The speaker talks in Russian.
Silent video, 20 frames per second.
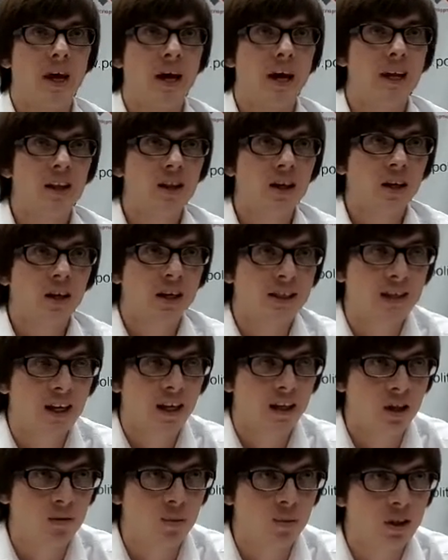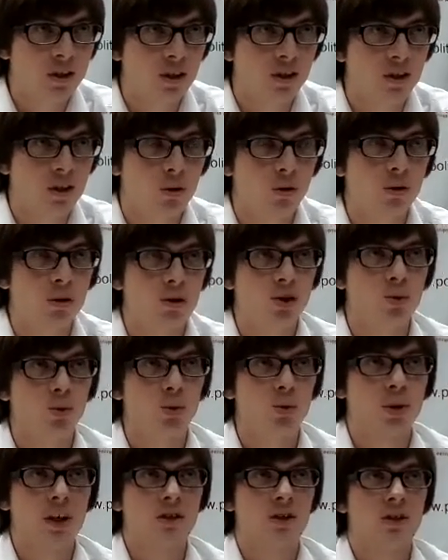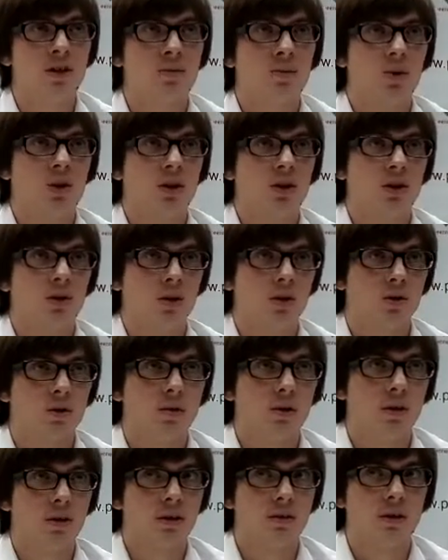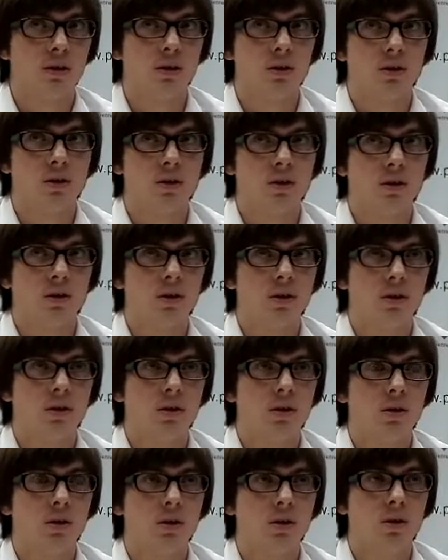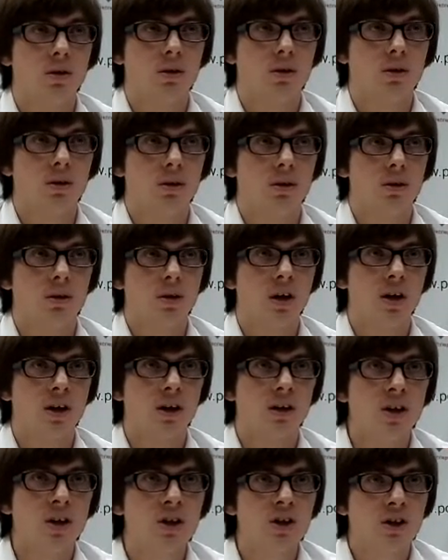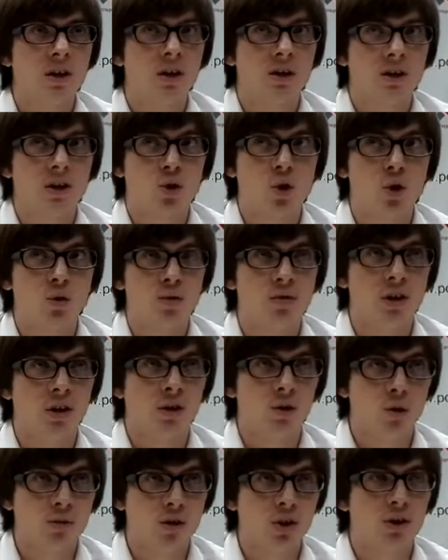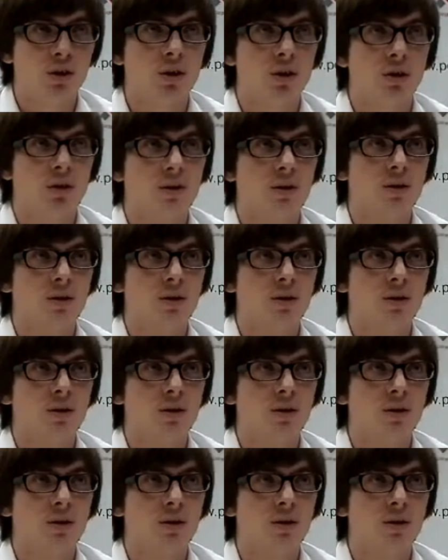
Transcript: Это хотят добиться народные депутаты, депутаты городского совета. Экологическая катастрофа в Еловщине.